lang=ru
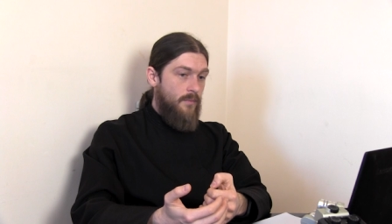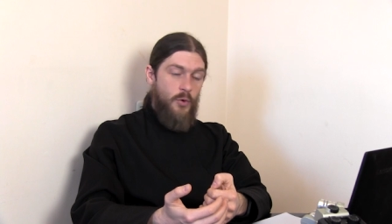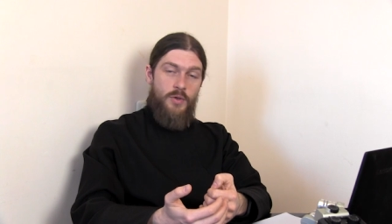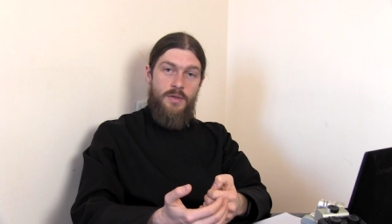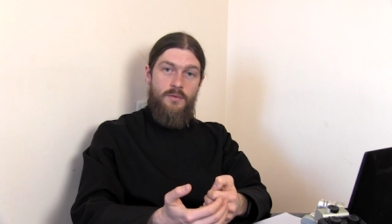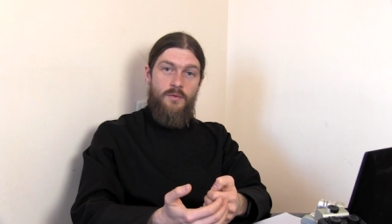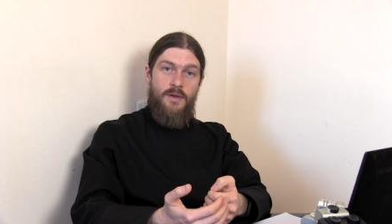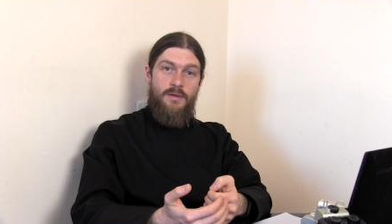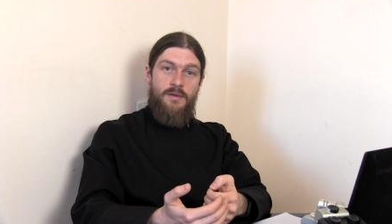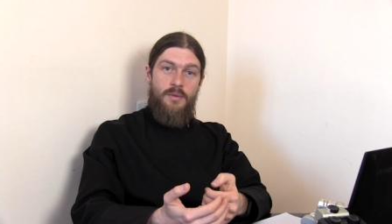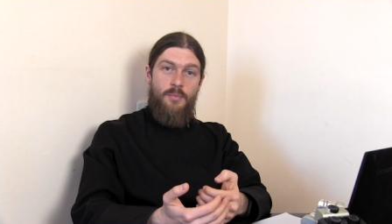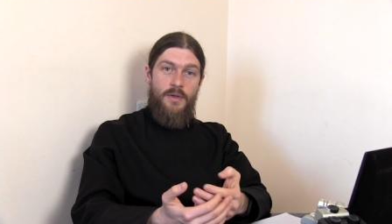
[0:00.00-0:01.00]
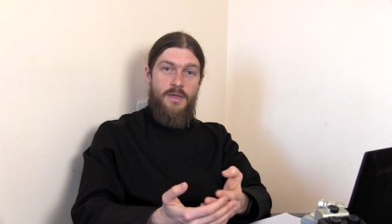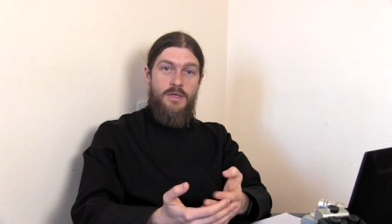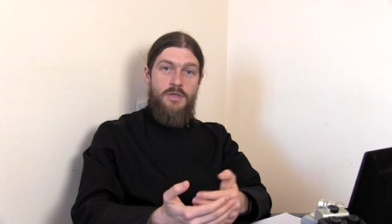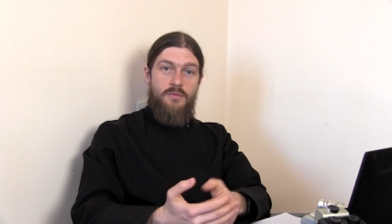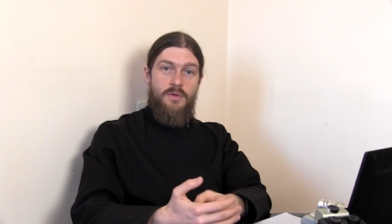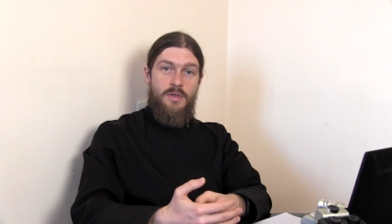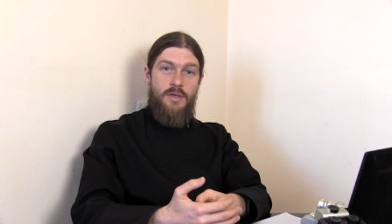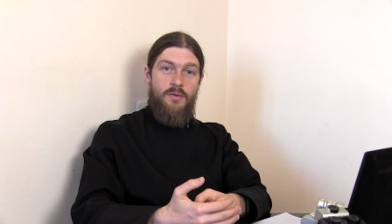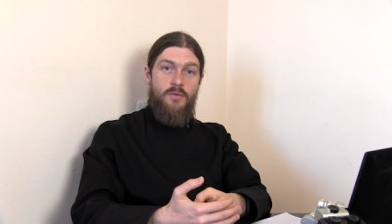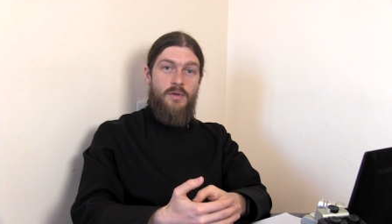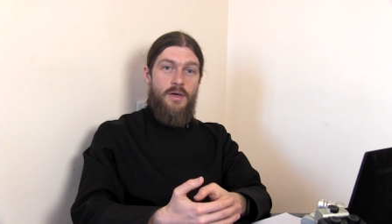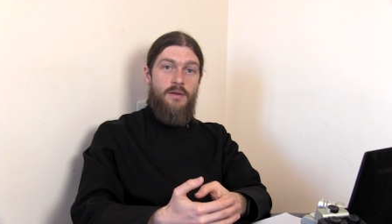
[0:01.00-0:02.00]
Просим вас поддерживать,
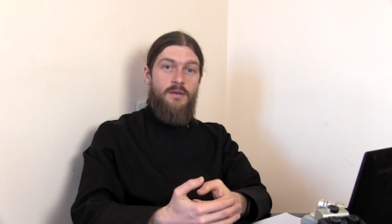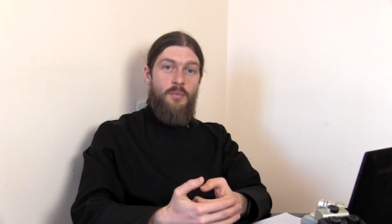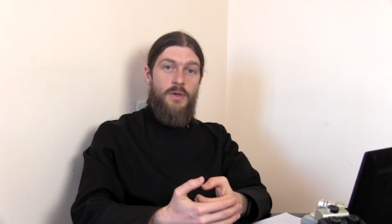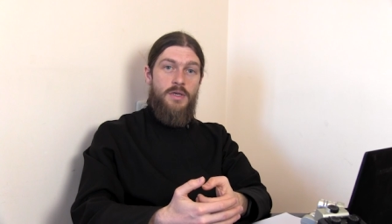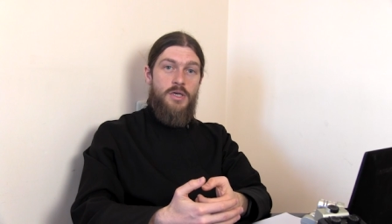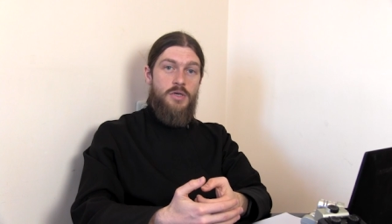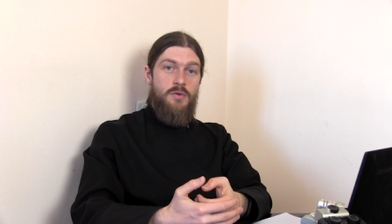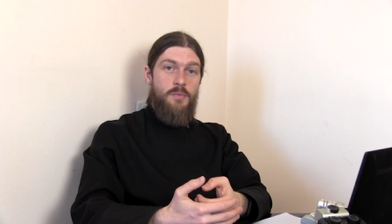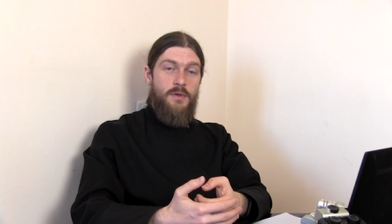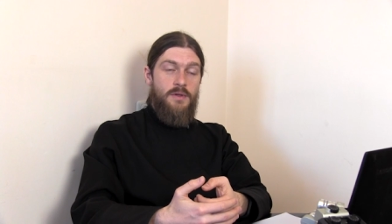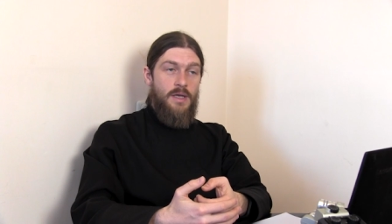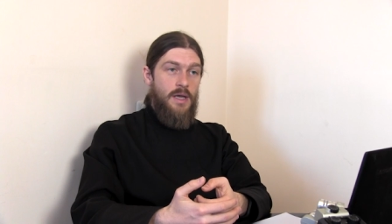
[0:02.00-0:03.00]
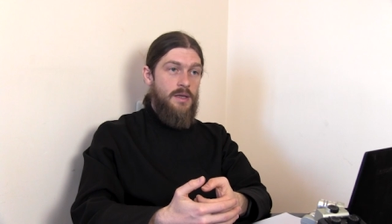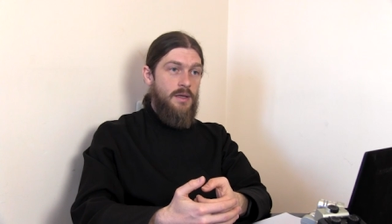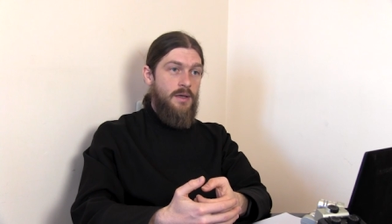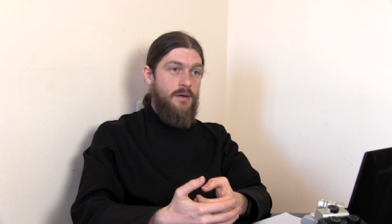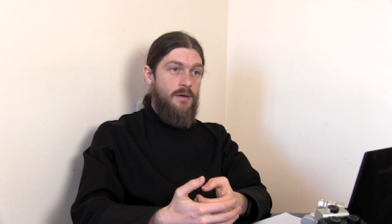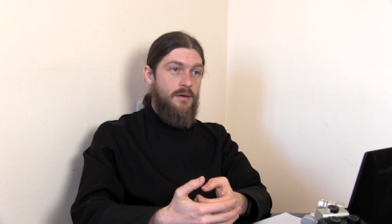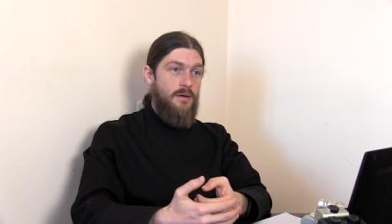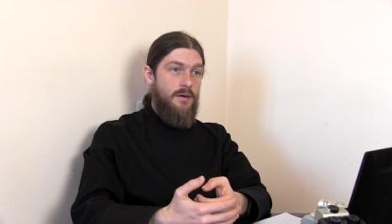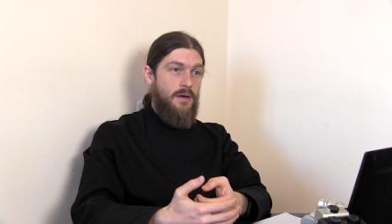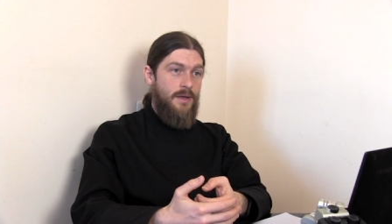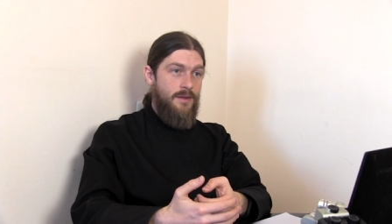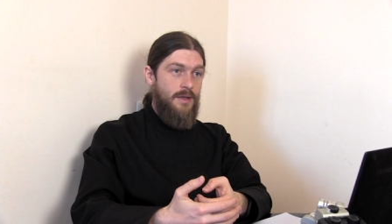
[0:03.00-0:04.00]
ну, стараться поддерживать постоянный
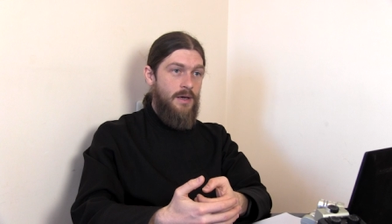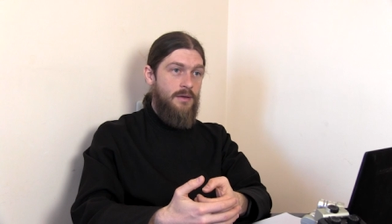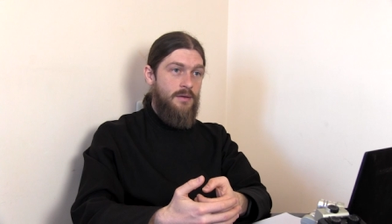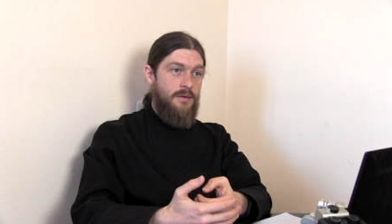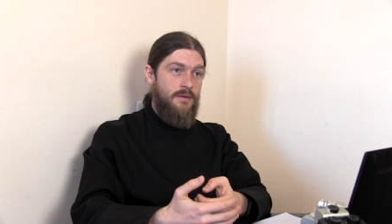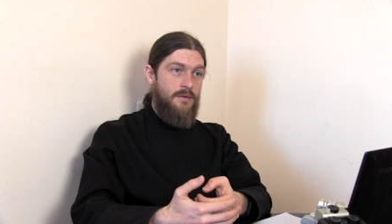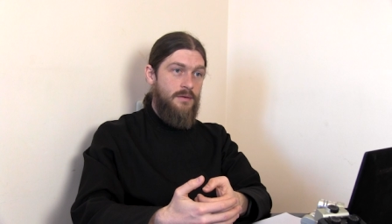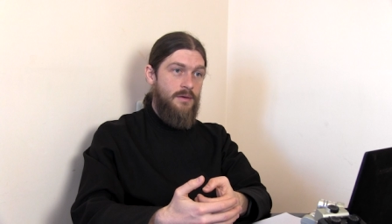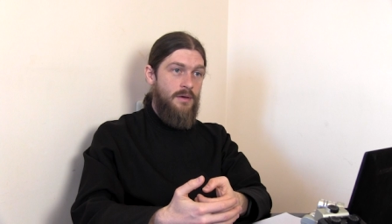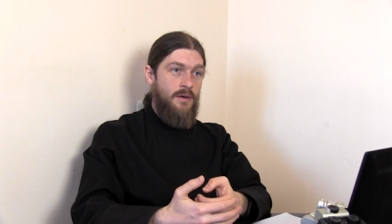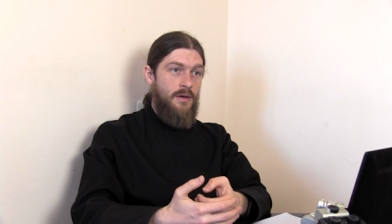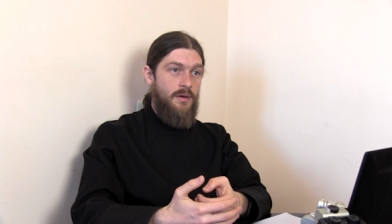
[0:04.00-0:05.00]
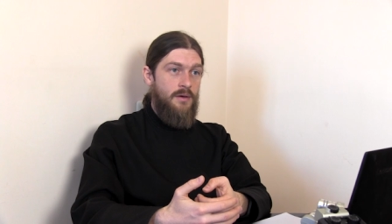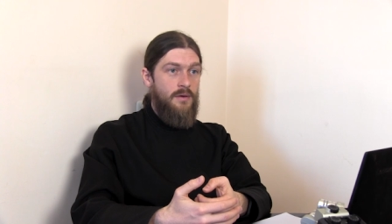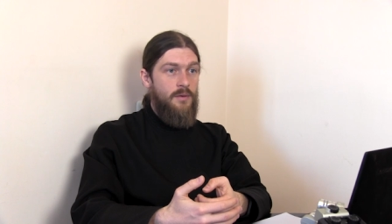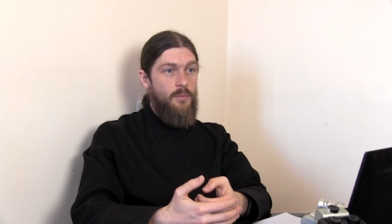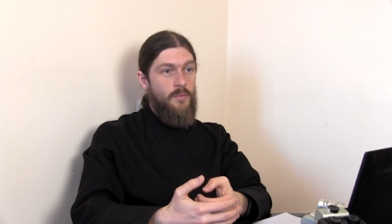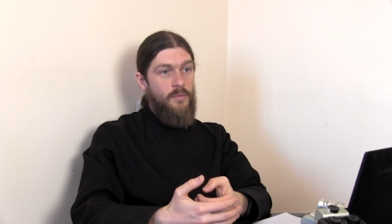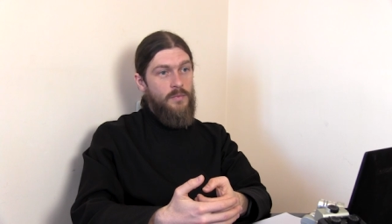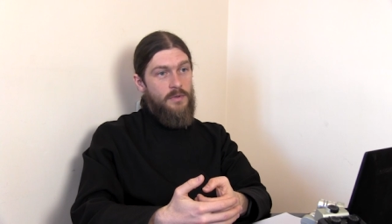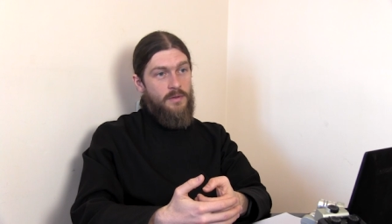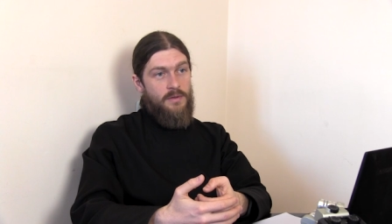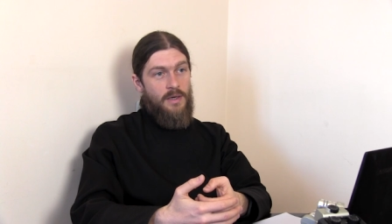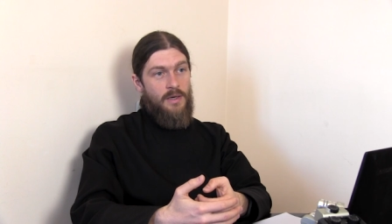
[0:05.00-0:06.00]
контакт с
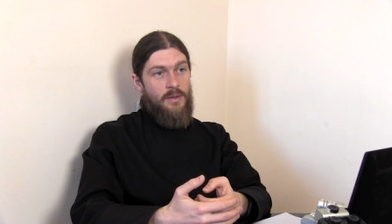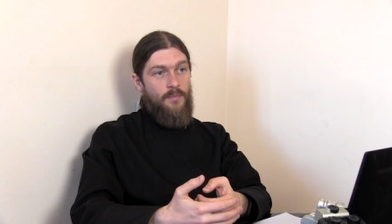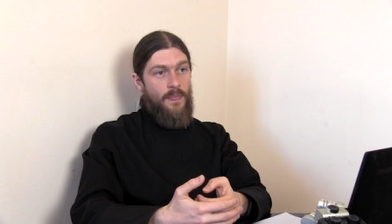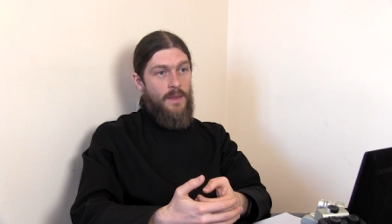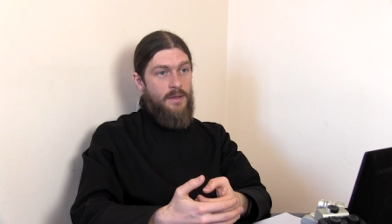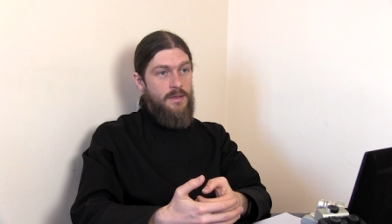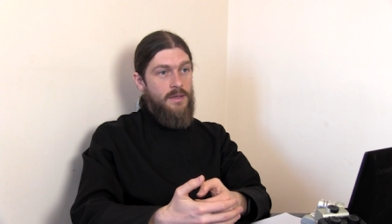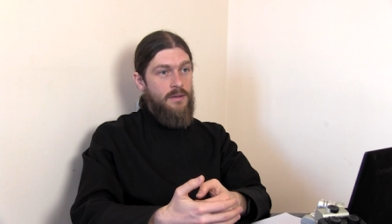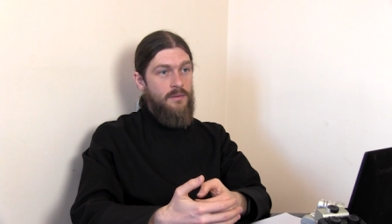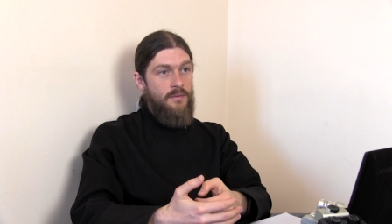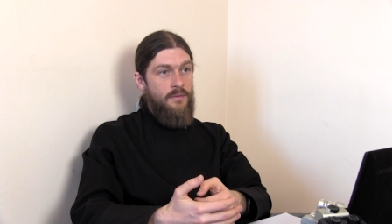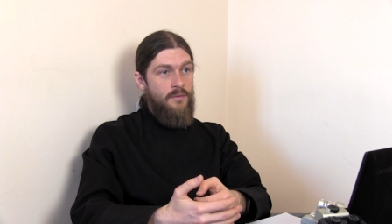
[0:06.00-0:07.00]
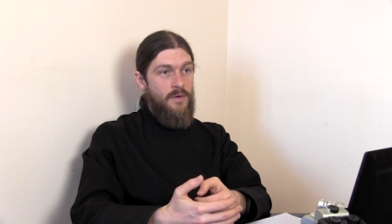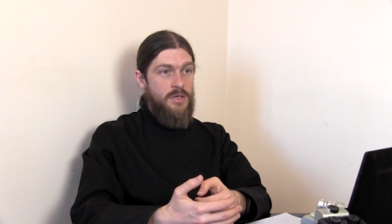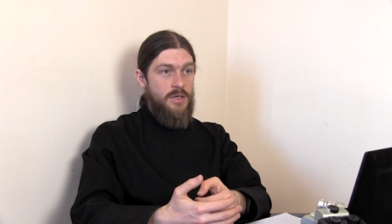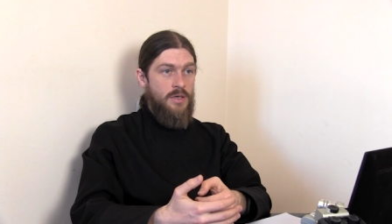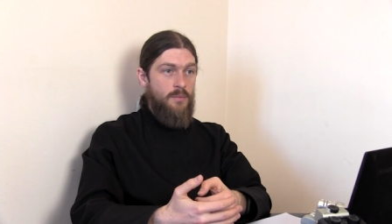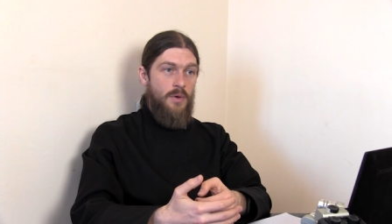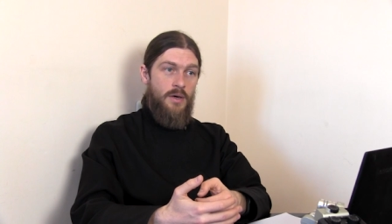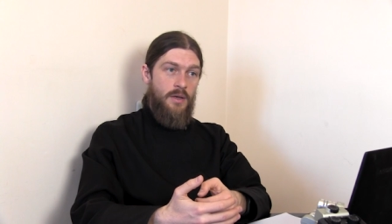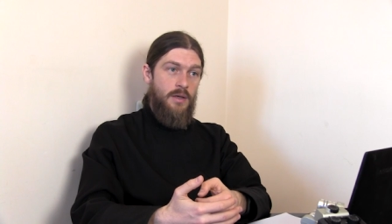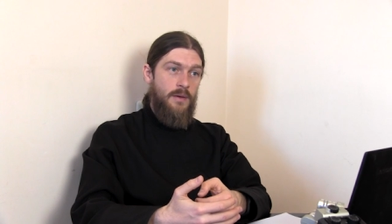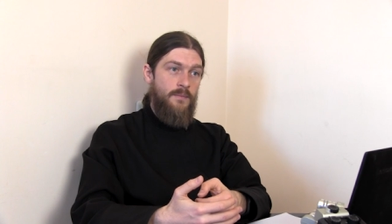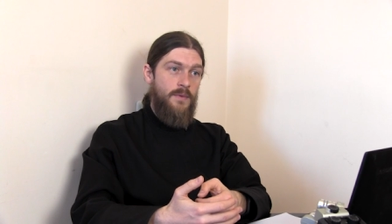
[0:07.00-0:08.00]
социальным отделом вашей
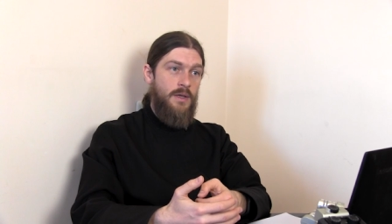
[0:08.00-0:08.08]
епархии.